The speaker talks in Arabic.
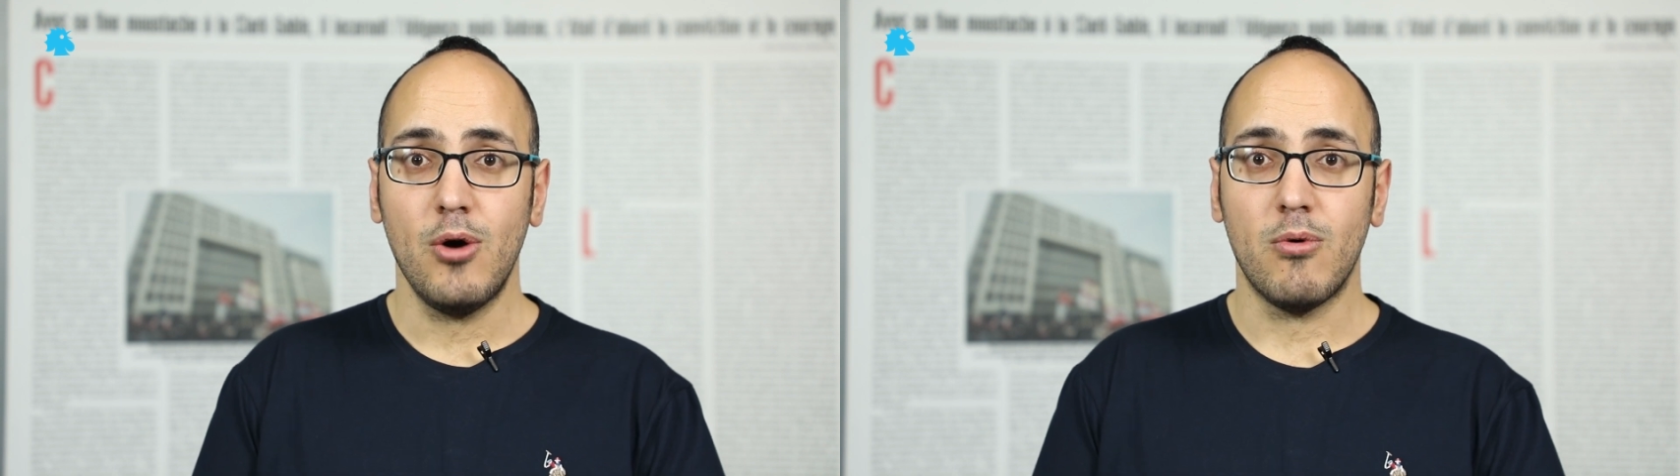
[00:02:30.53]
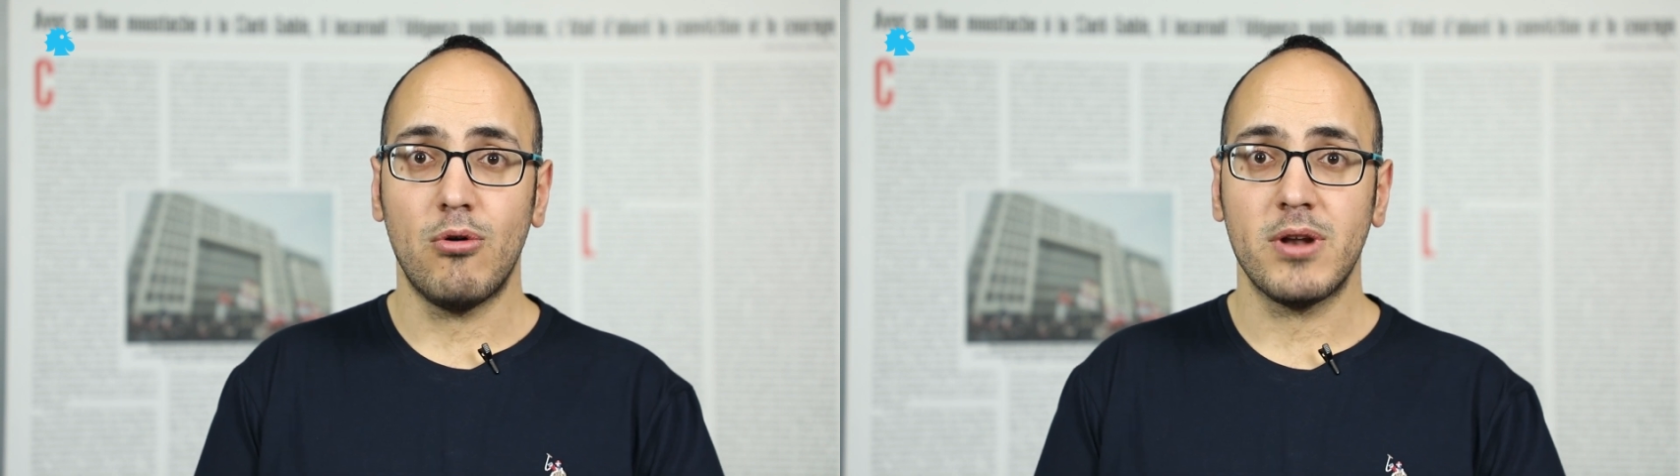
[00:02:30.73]

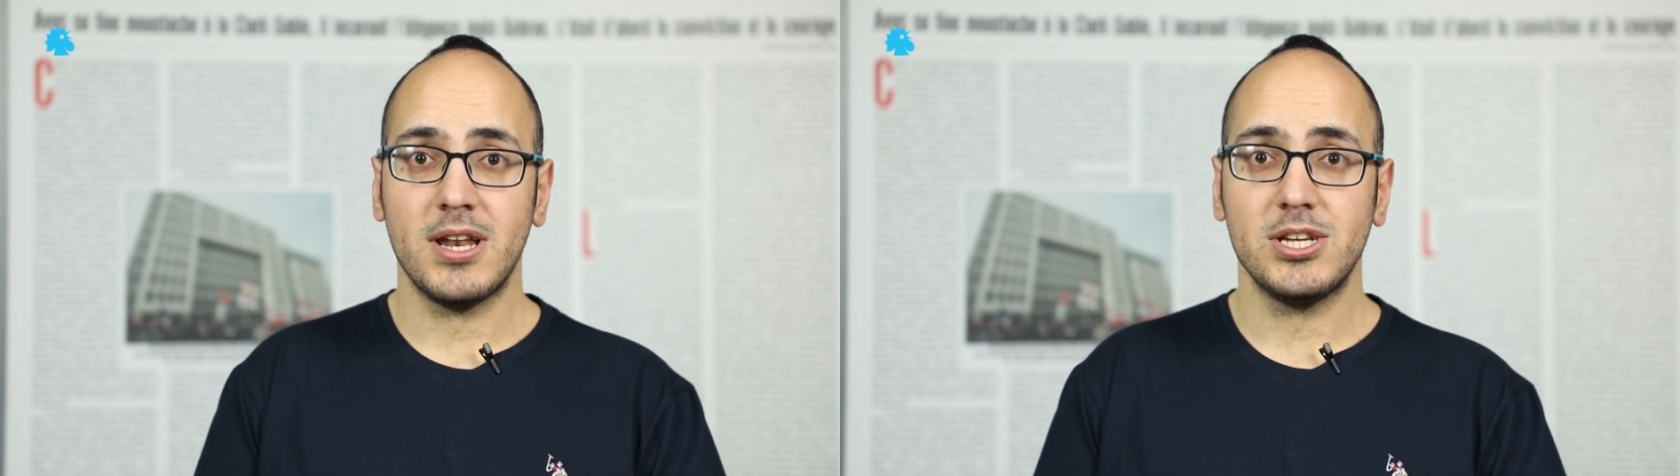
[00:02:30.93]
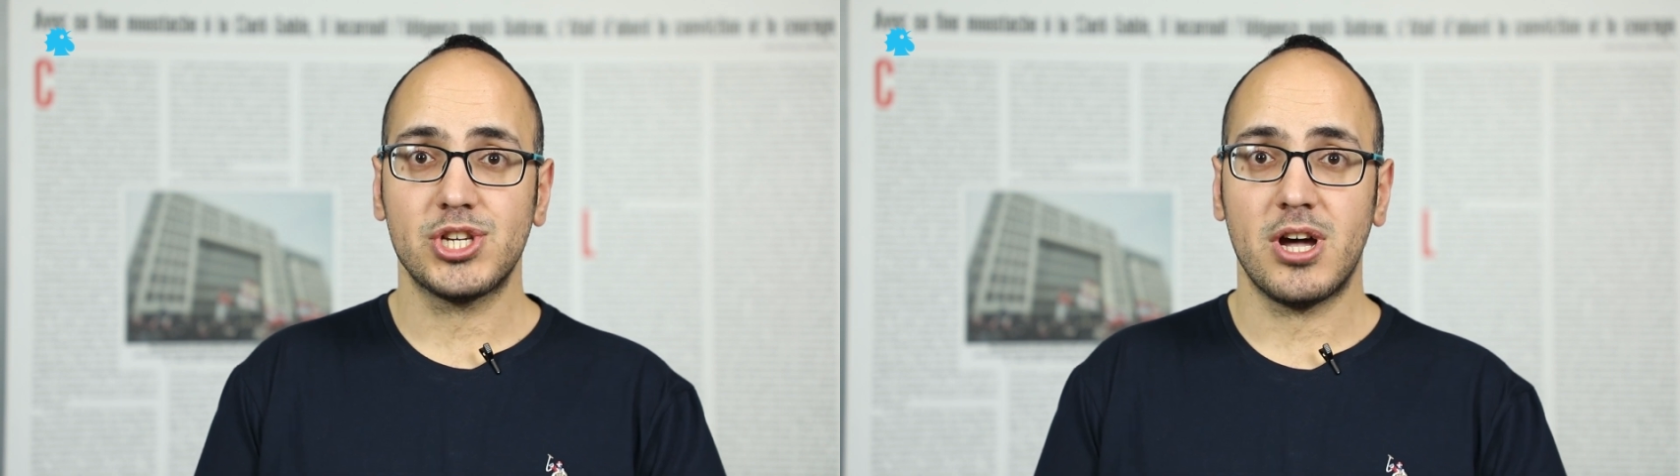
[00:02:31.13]
وهنا
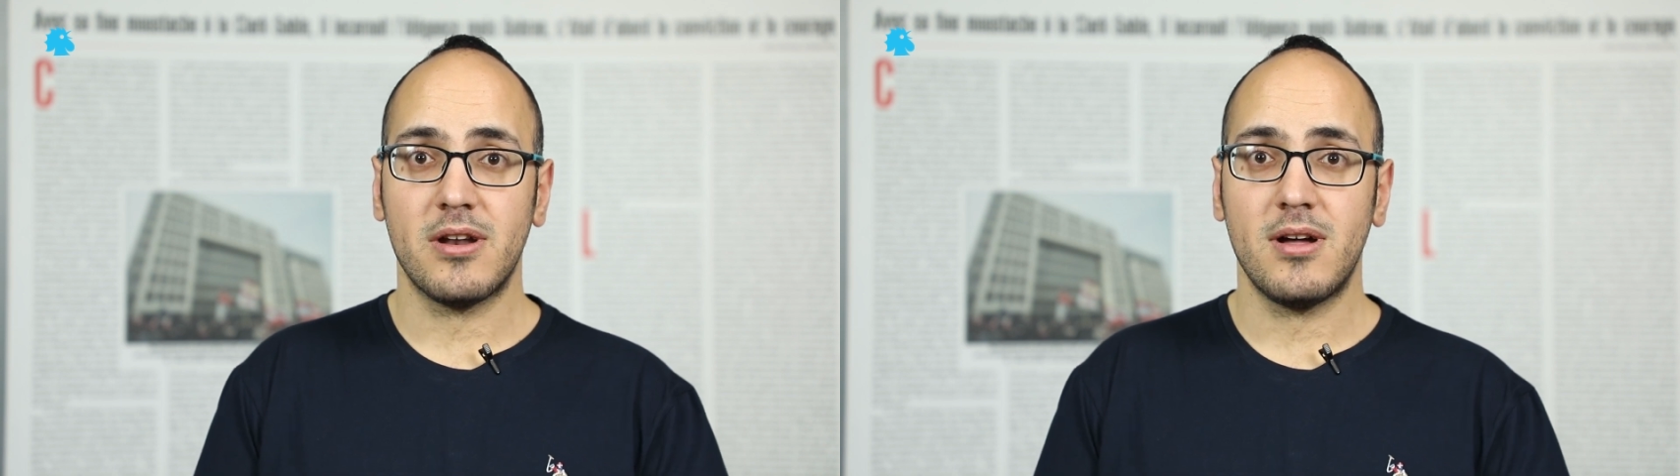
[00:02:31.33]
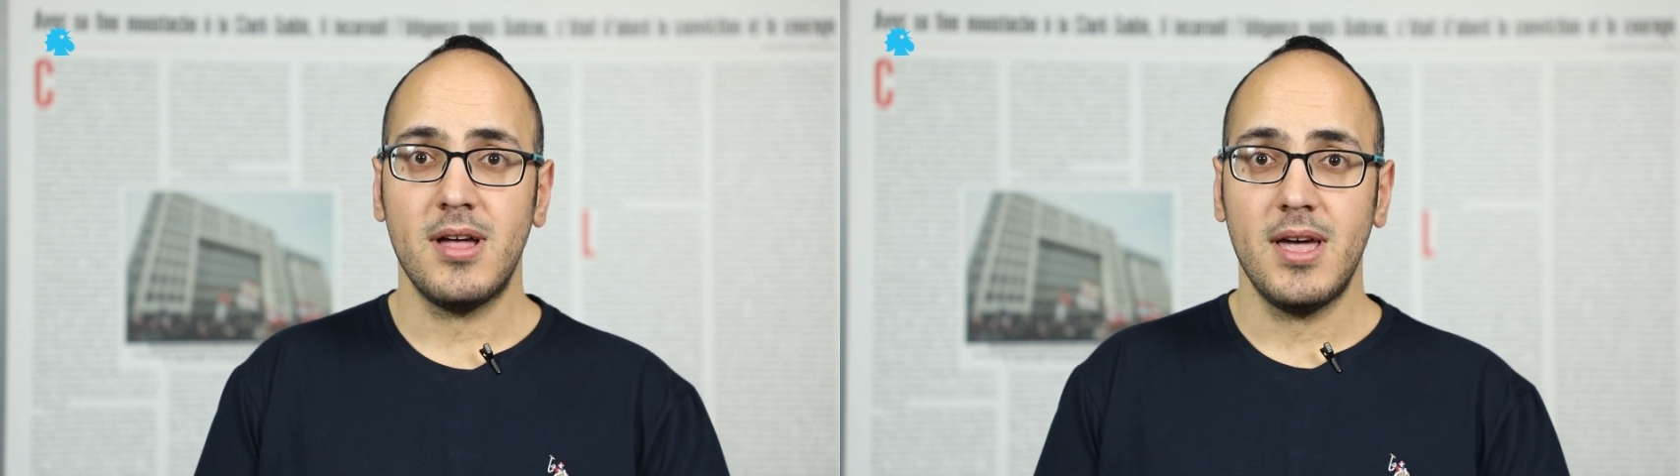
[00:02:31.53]

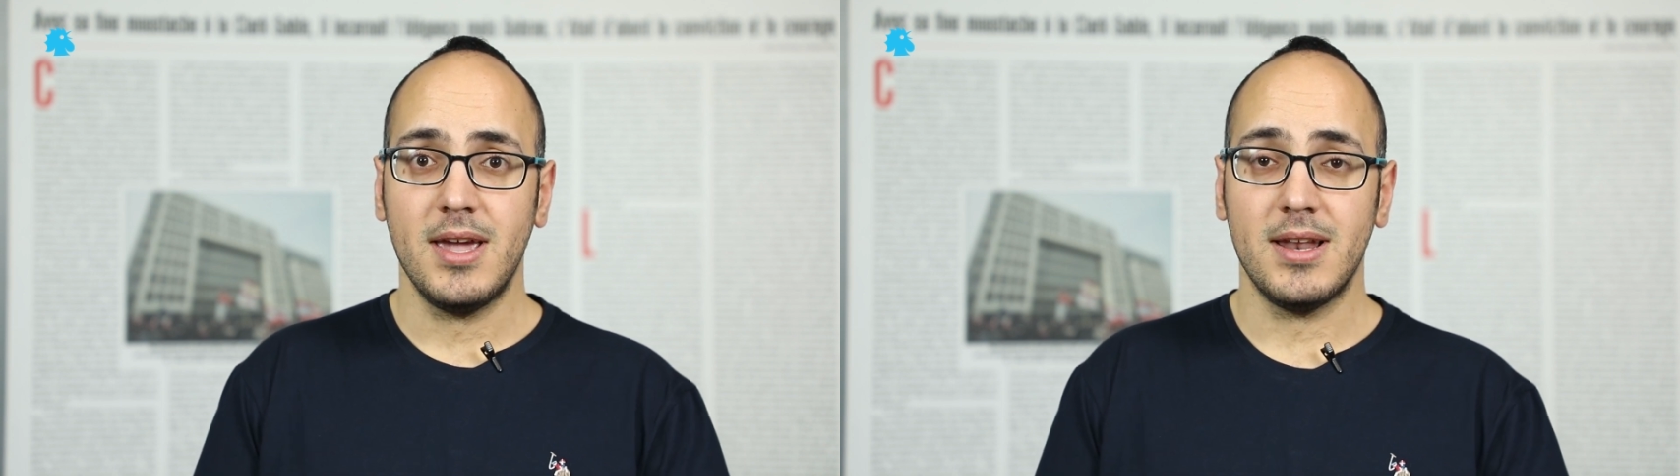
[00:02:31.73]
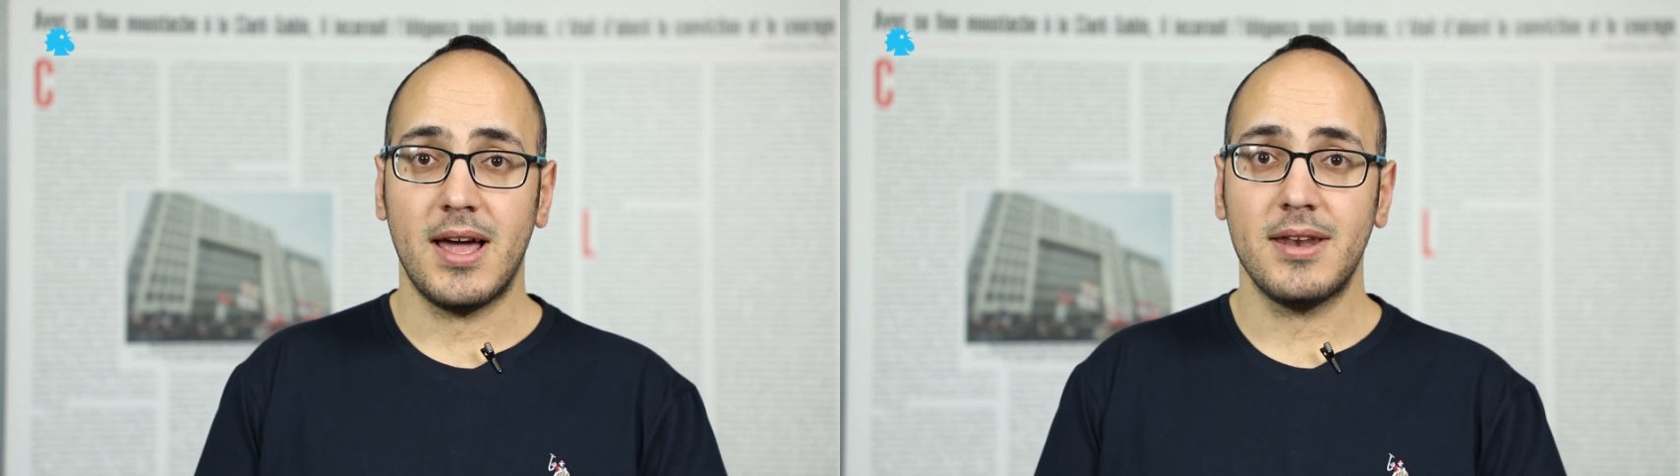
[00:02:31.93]
الإشارة
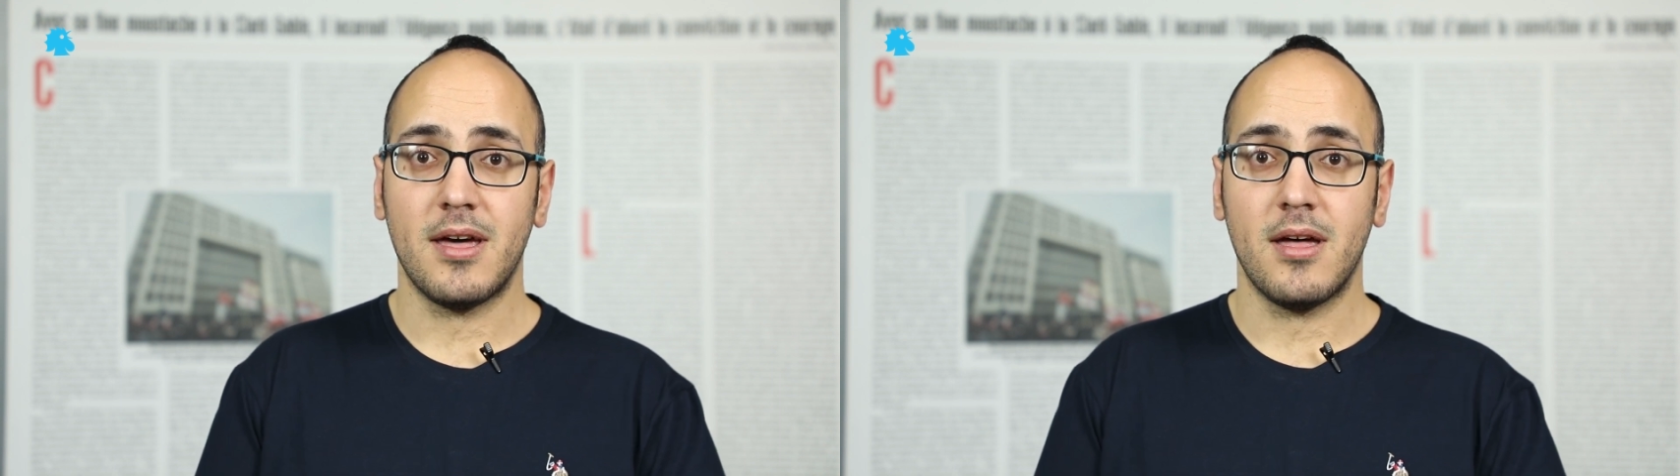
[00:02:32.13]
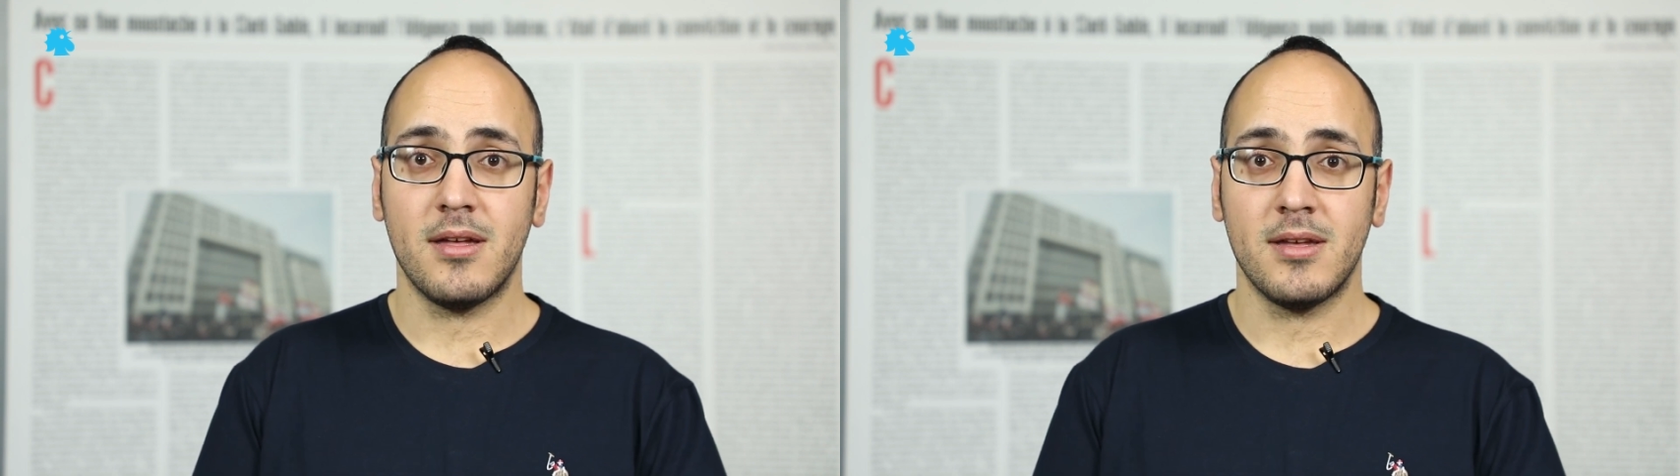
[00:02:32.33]
إلى أن
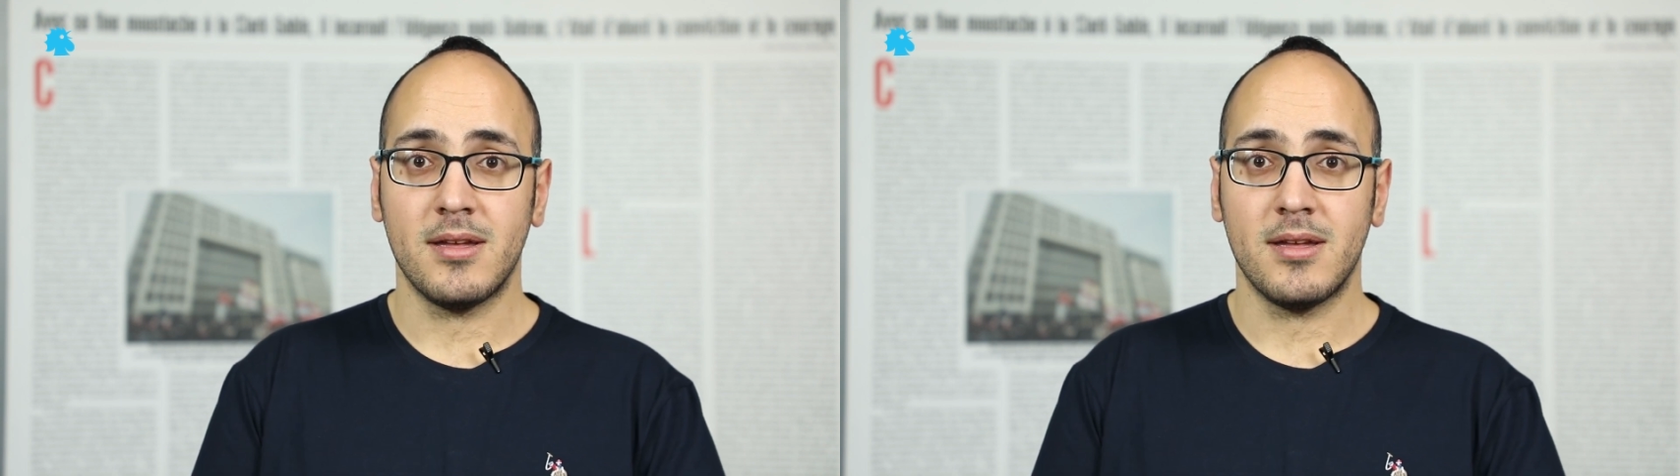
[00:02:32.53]
آه،